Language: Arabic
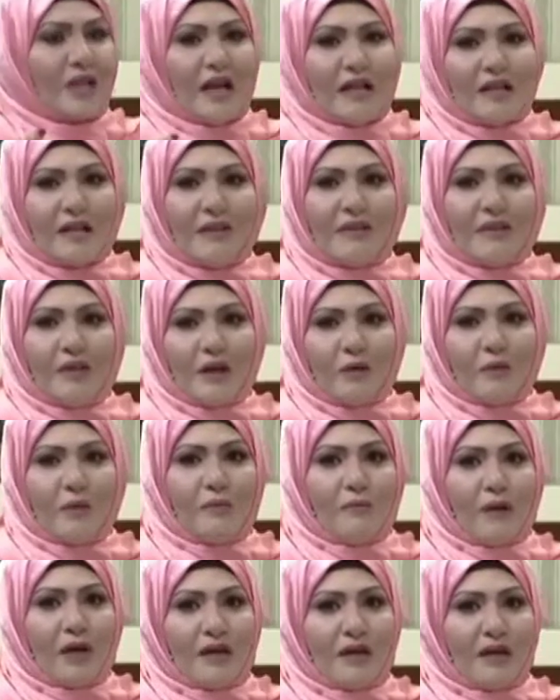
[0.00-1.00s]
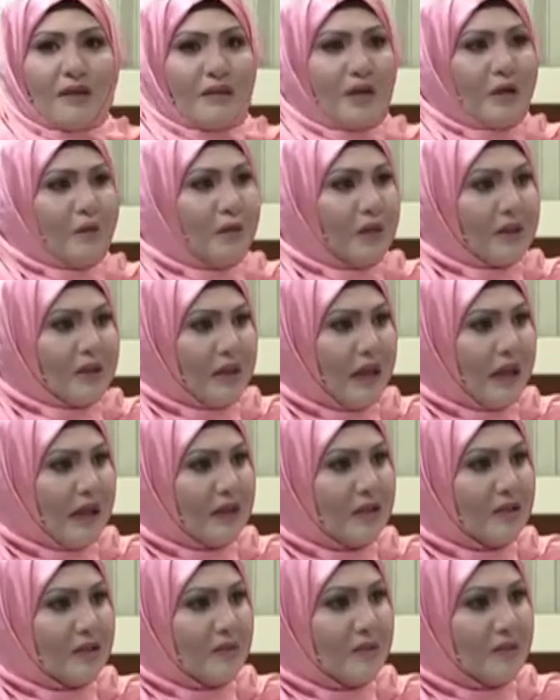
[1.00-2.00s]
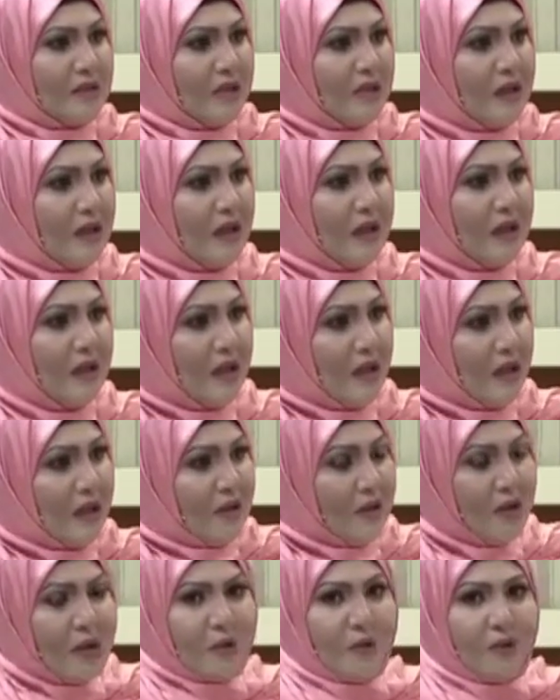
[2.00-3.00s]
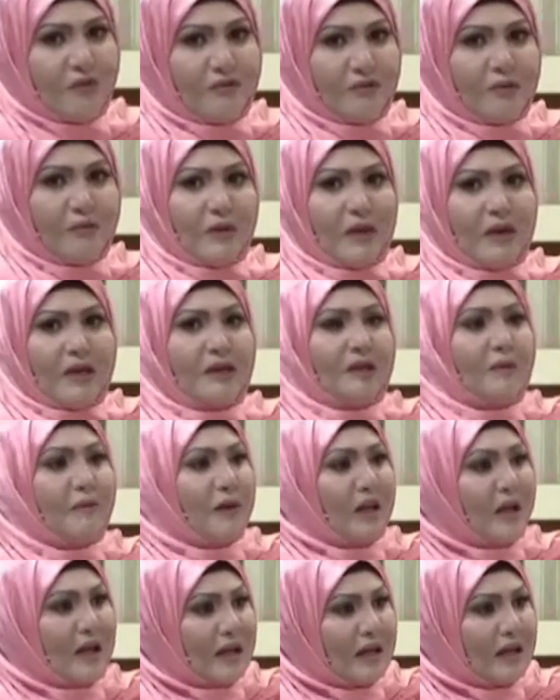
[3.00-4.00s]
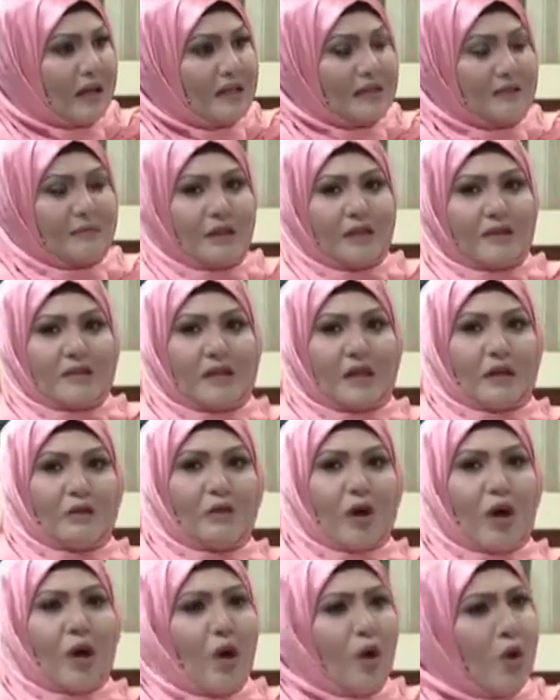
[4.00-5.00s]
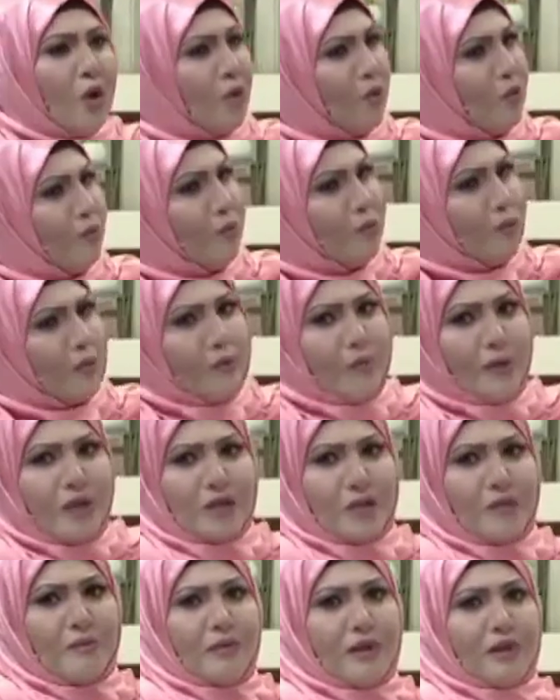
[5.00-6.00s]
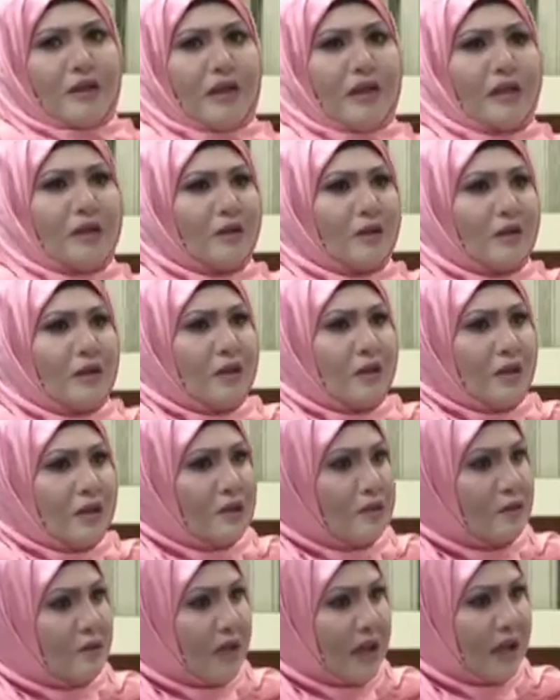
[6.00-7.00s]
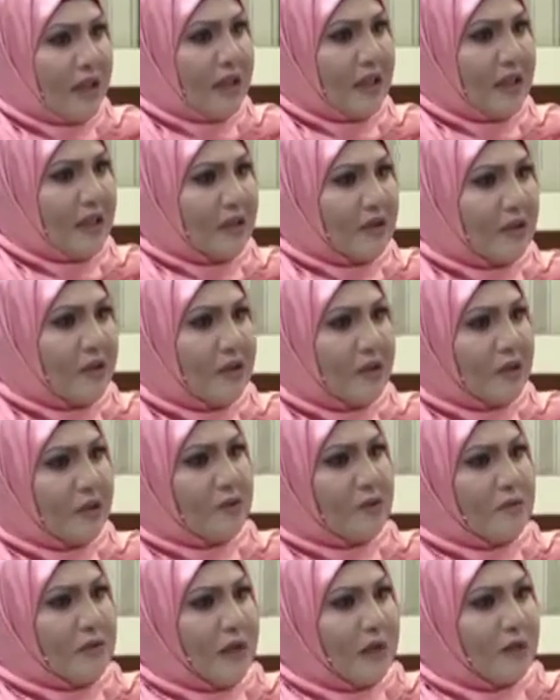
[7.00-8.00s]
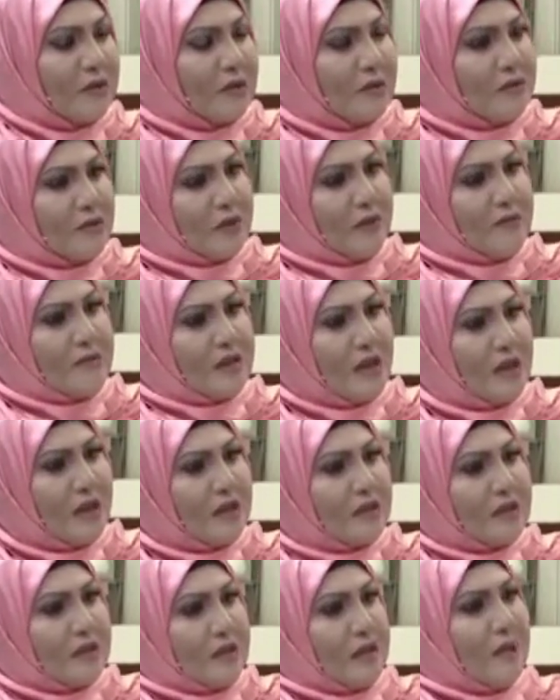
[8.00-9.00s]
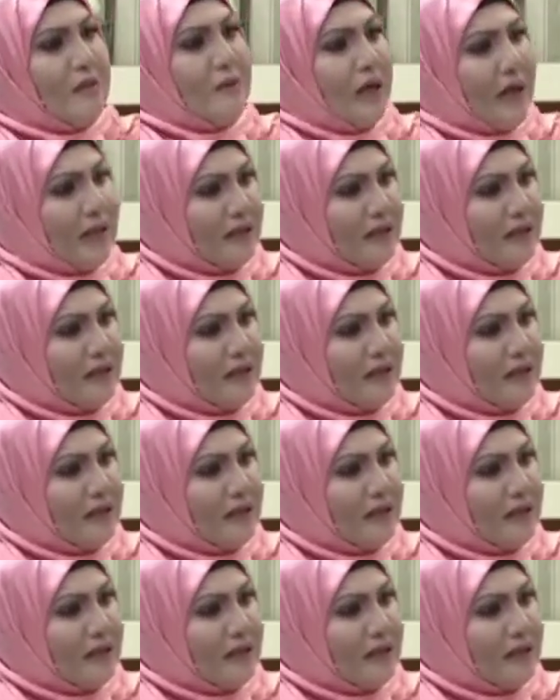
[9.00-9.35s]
قديش عندنا ثروه معناها ثروه الطاقه الشمسيه راهي ثروه في البلاد بالحق لازمنا نستغلوها وبرشا بلدان يحزون عليها يقول لك انتم عندكم صحيح. شمس